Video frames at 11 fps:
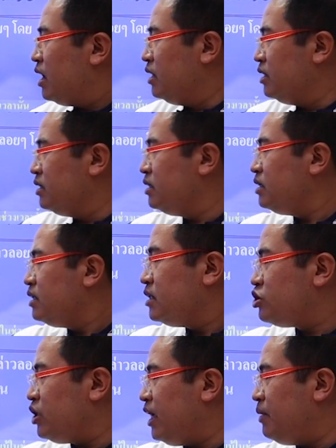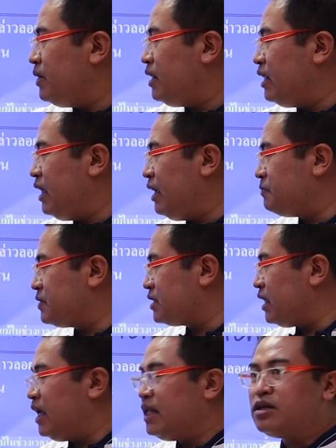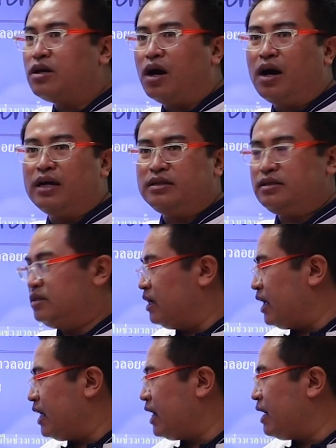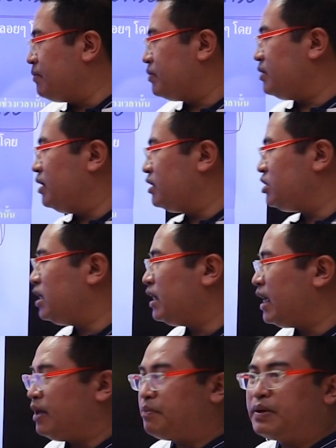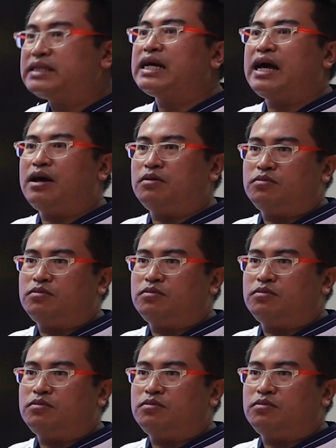หรือshe believes in God อย่างเงี้ยนะครับ เธอเชื่อในพระเจ้า